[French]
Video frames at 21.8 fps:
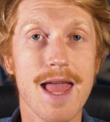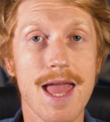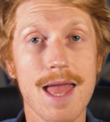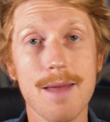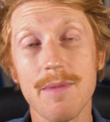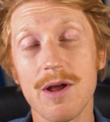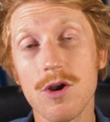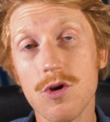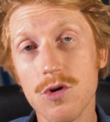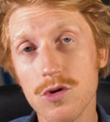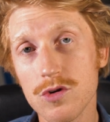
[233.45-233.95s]
Et
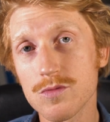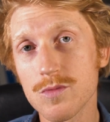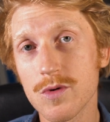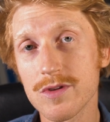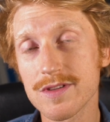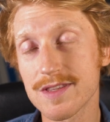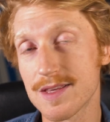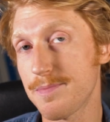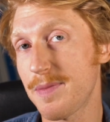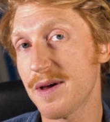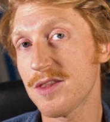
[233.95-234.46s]

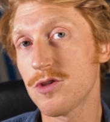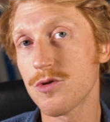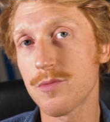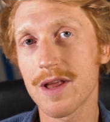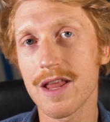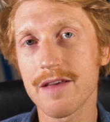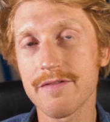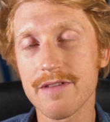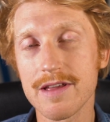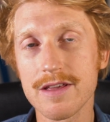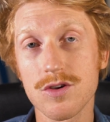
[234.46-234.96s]
malheureusement, c'est pas
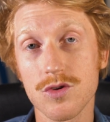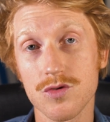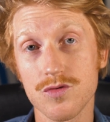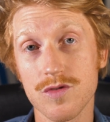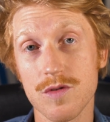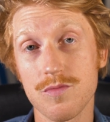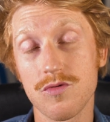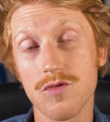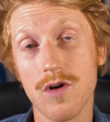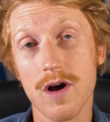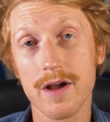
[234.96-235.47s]
demain la veille que je
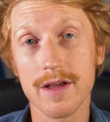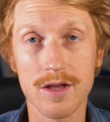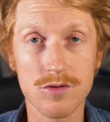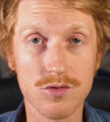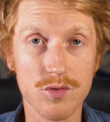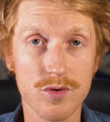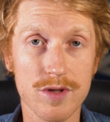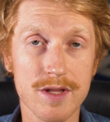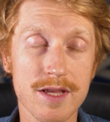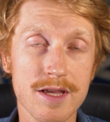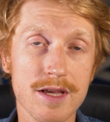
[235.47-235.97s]
vais pouvoir y
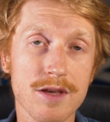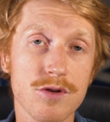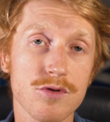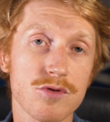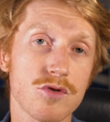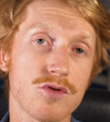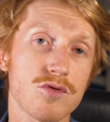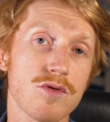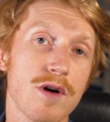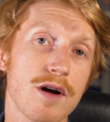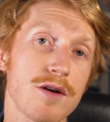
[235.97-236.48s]
retourner, que
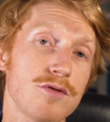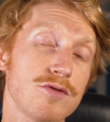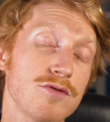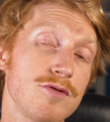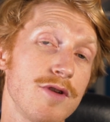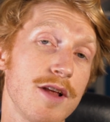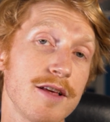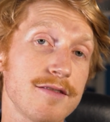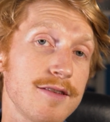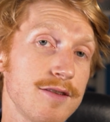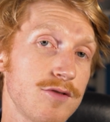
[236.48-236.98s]
ce soit à cause
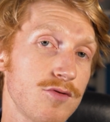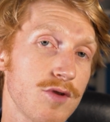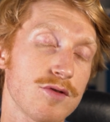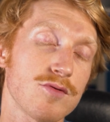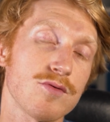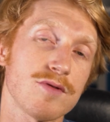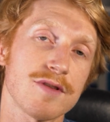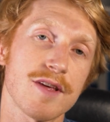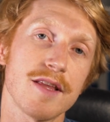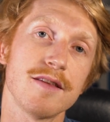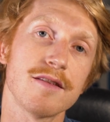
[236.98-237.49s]
de la
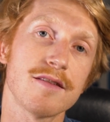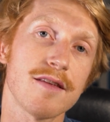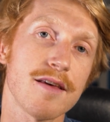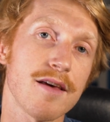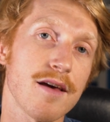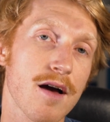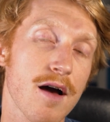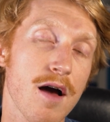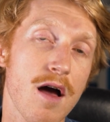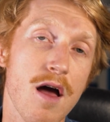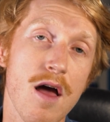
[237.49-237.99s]
situation
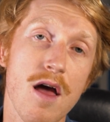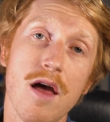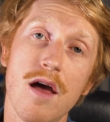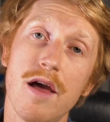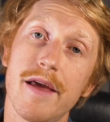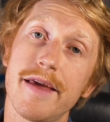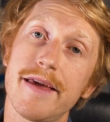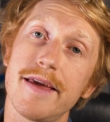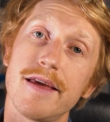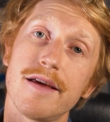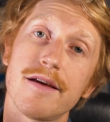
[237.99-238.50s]
sanitaire
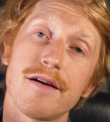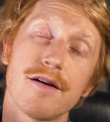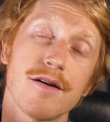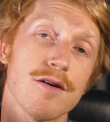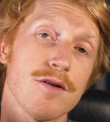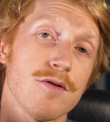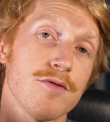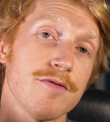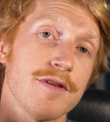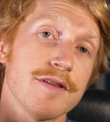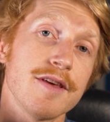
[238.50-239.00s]
et
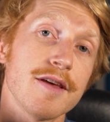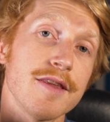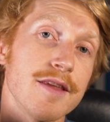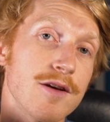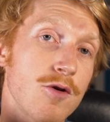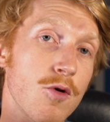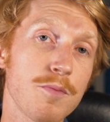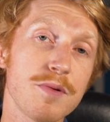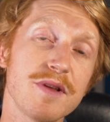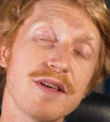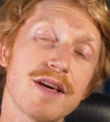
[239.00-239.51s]
euh, on va dire
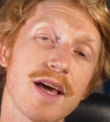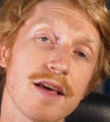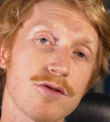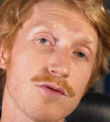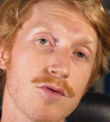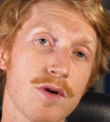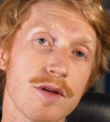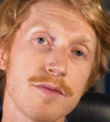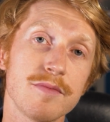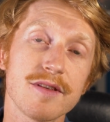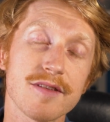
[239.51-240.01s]
des
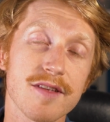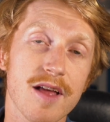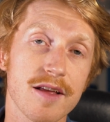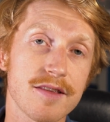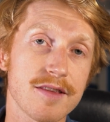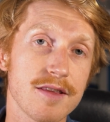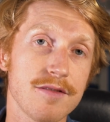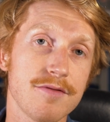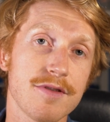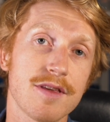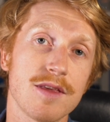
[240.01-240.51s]
complications
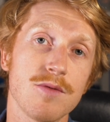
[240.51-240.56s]
administratives